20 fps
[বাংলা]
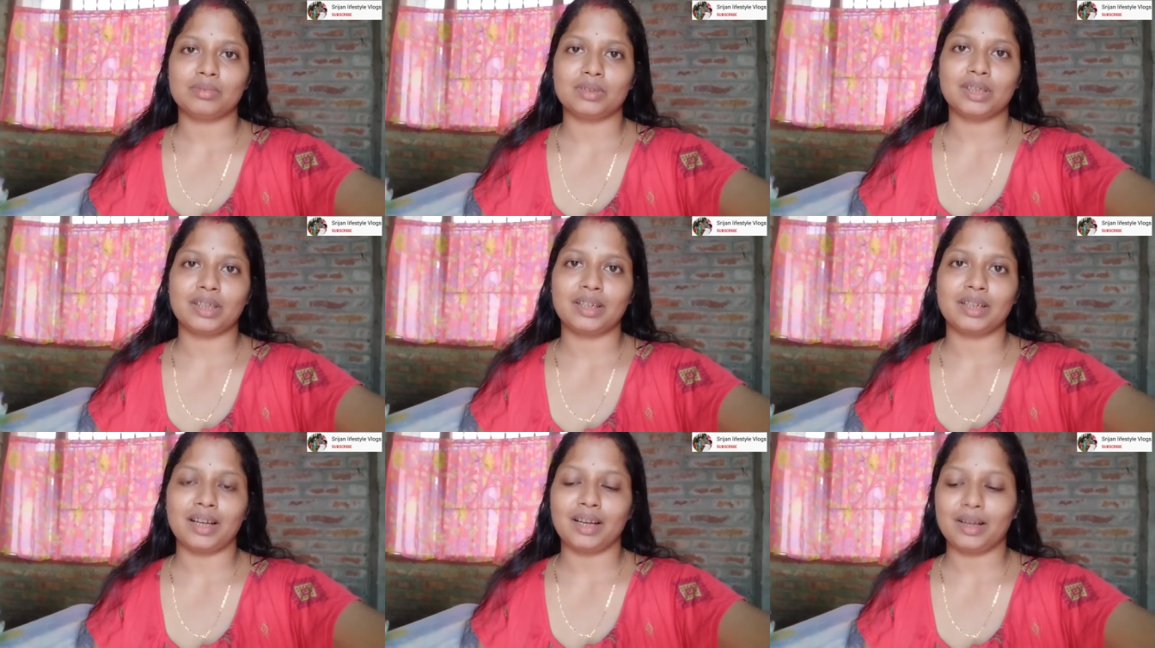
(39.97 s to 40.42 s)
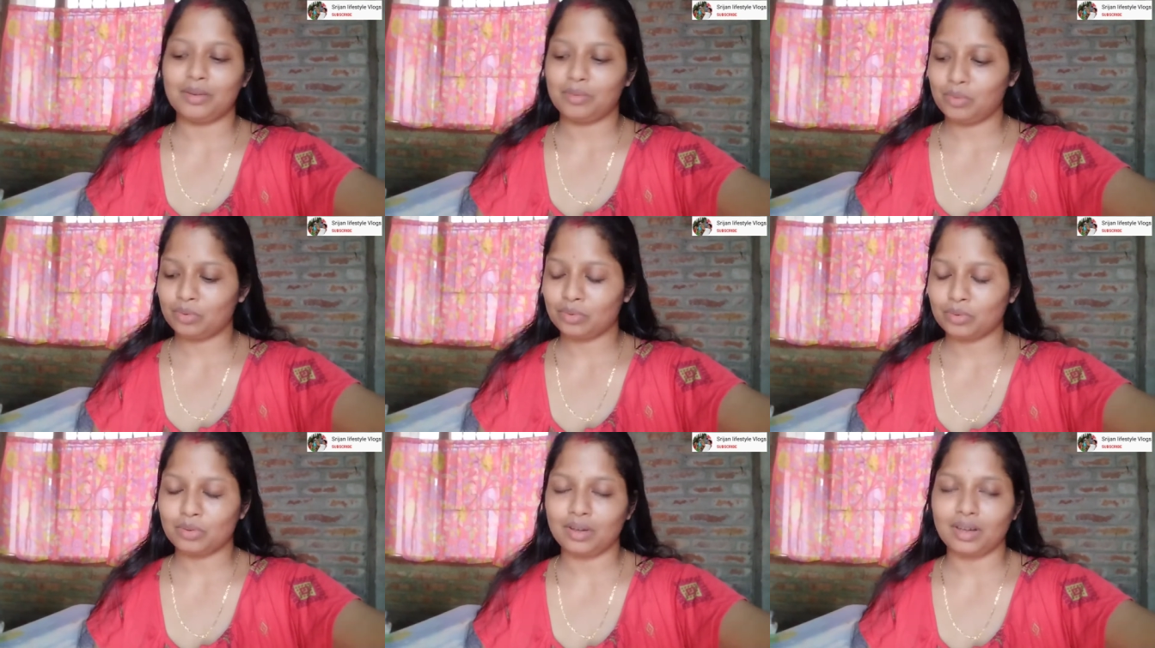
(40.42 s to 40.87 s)
সেটা
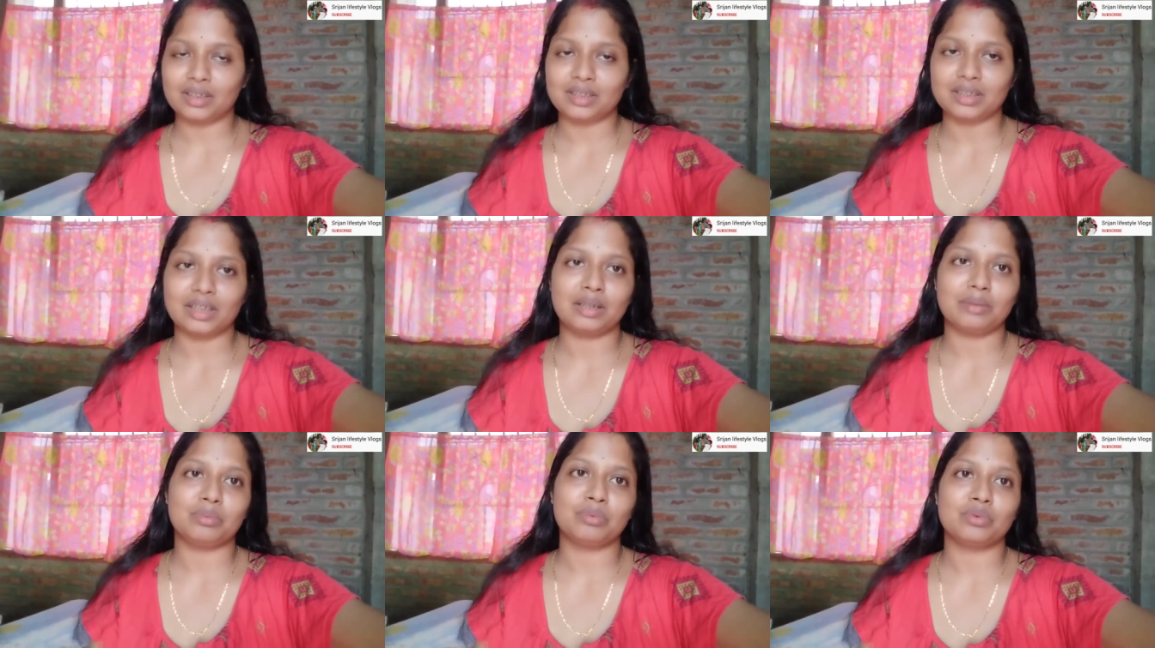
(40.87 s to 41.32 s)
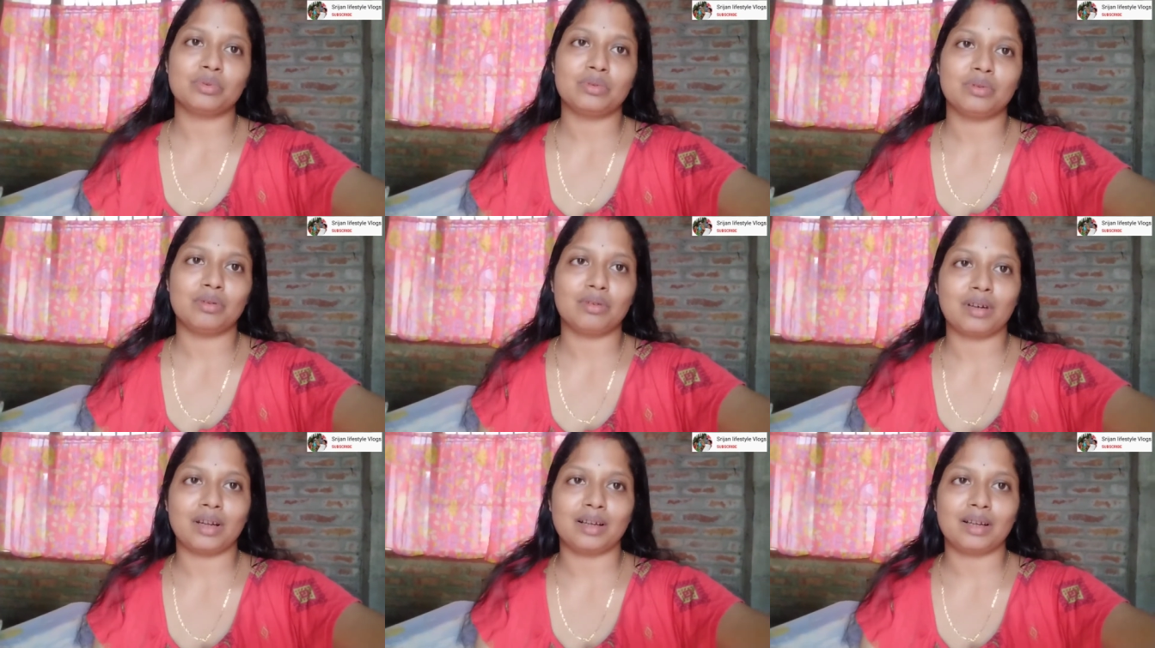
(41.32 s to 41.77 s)
ও তো আর সেটা
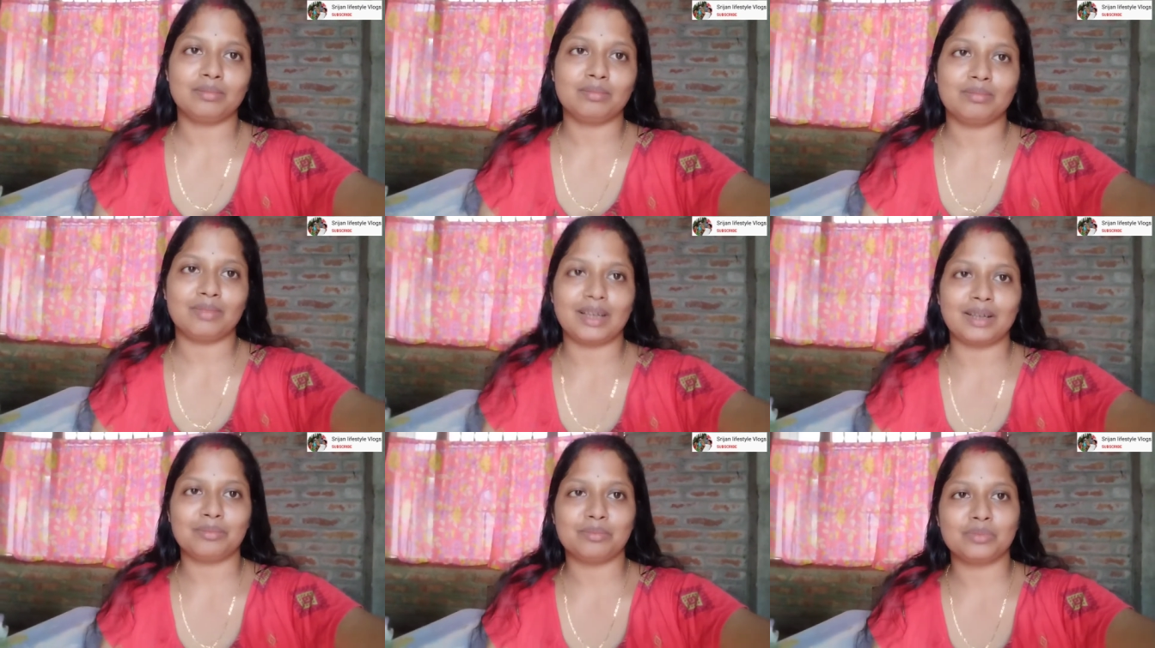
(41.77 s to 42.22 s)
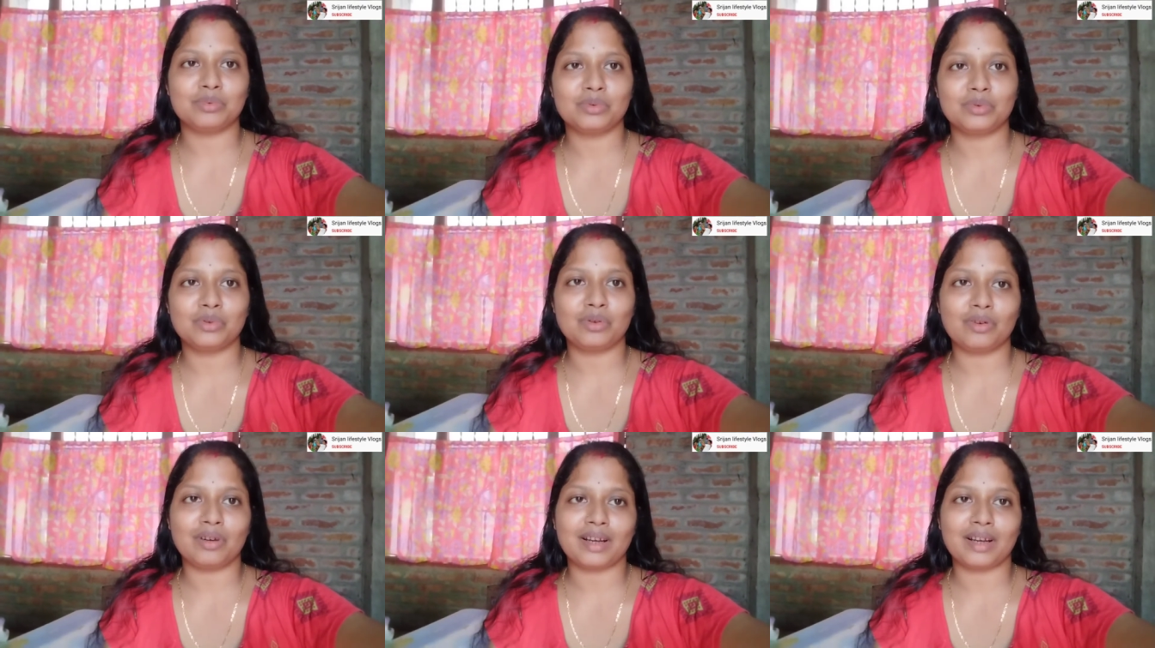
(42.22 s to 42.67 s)
বুঝলো না মানে
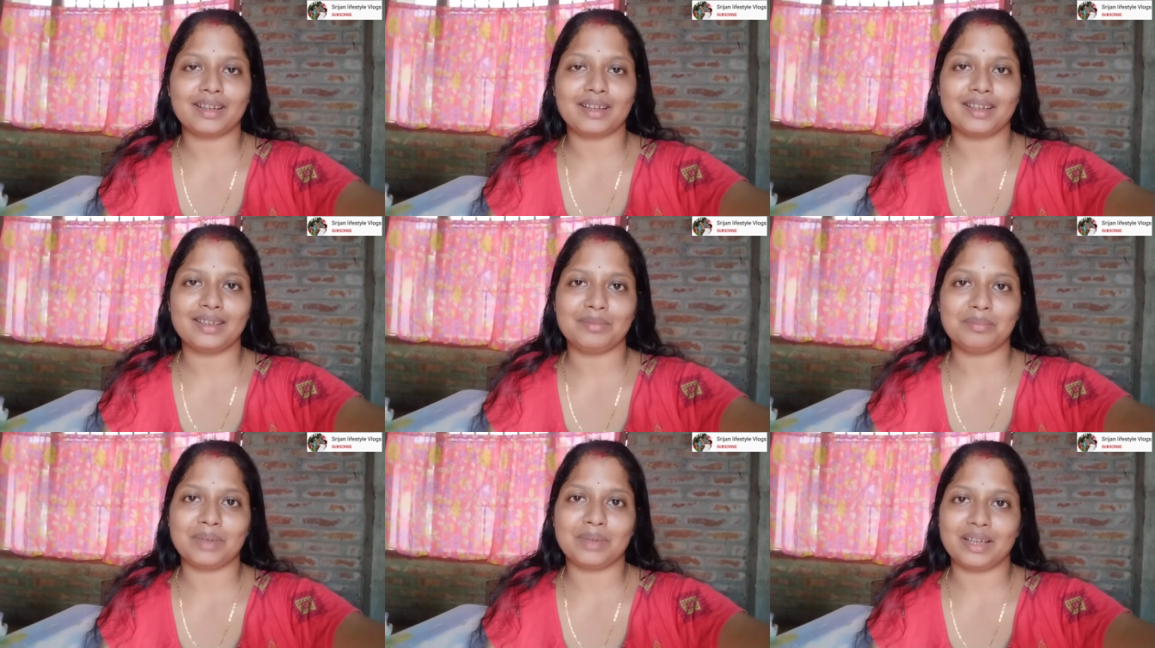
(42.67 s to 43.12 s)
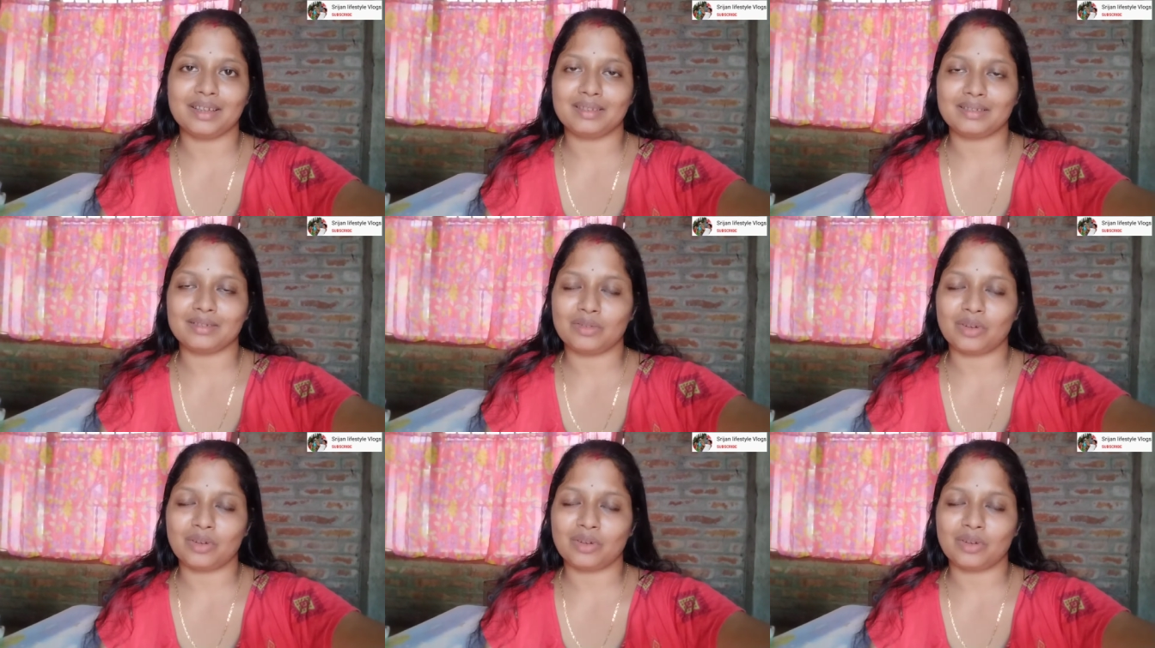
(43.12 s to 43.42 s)
বুঝলো না কি মানে